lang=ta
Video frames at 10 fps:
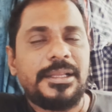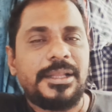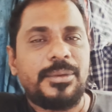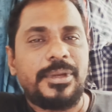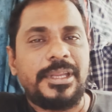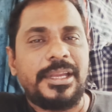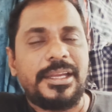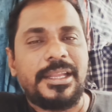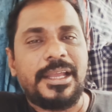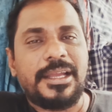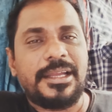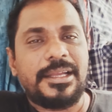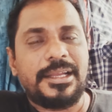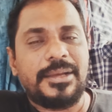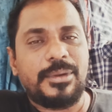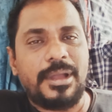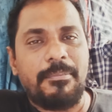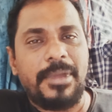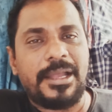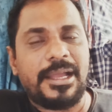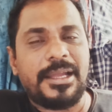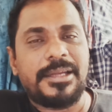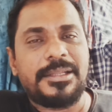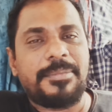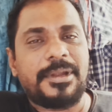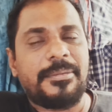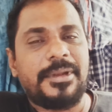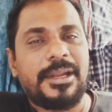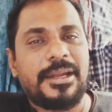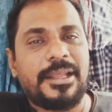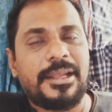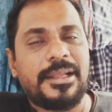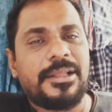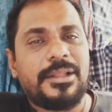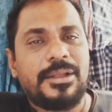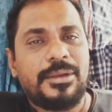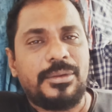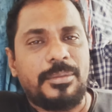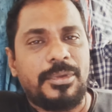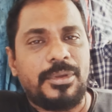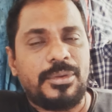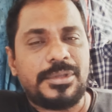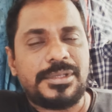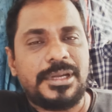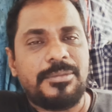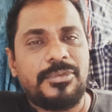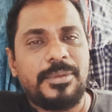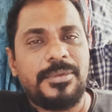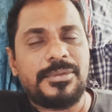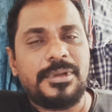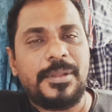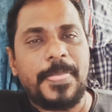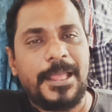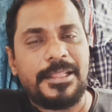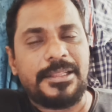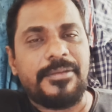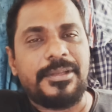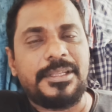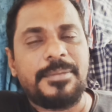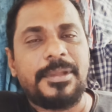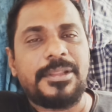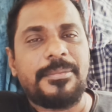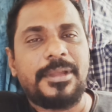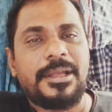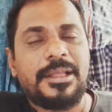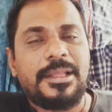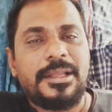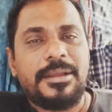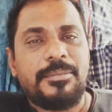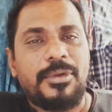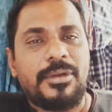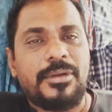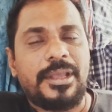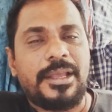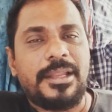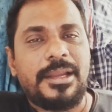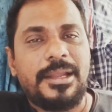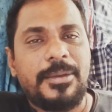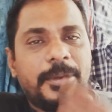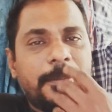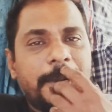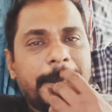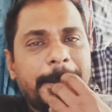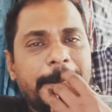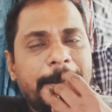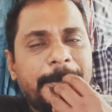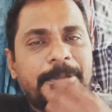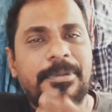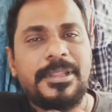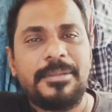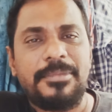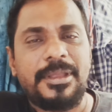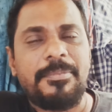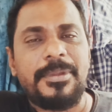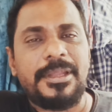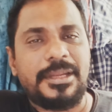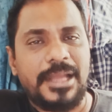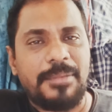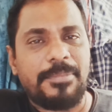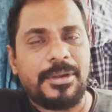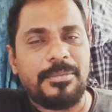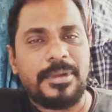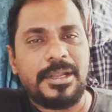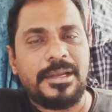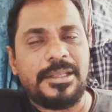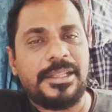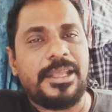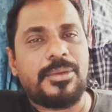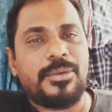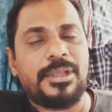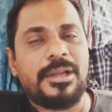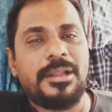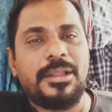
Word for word: அது ஒரு ரீஎன்ட்ரிக்காக ஒரு கம்பேக்காக எடுத்த படம் அப்படின்னு நான் நினைக்கிறேன் ரொம்ப ஒரு ஒஸ்டான மூவி அப்படின்னு சொல்லலாம் அதை தவிர்த்துட்டு பார்த்தோம்னா மோகனுடைய கரியரில் அவருடைய படங்கள் எல்லாம் வந்து பார்த்திங்கன்னா மிகப்பெரிய நான் பாடும் பாடல் இதய கோயில்